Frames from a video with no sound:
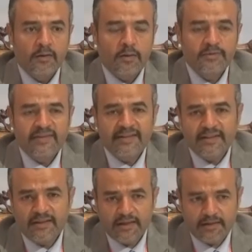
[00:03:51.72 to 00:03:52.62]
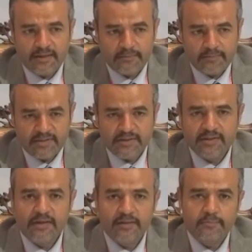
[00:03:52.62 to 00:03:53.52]
وبالتالي احنا
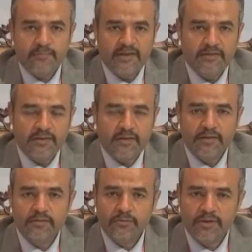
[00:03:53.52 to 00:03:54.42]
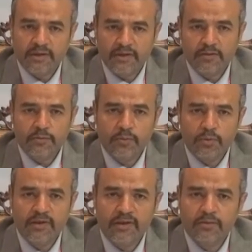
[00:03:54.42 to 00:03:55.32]
مسكنا بدايه الخط الخيط
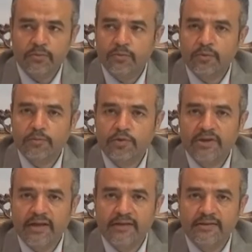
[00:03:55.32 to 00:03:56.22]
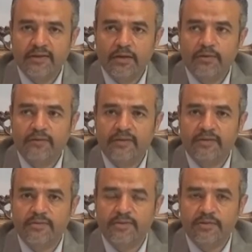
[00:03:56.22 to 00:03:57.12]
وقلنا انه المشكله عندنا هو
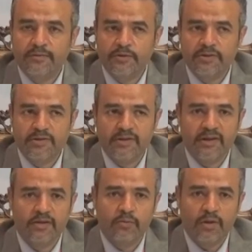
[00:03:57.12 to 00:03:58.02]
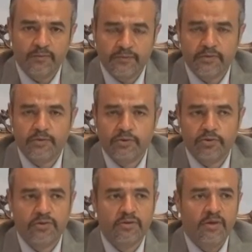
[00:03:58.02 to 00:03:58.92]
الفيتامين دي ديفيشنسي لانه افتر
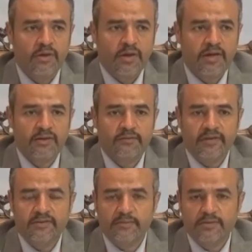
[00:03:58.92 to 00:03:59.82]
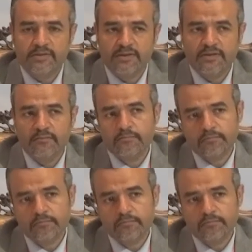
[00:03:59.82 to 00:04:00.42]
سيرجري كان الفيتامين دي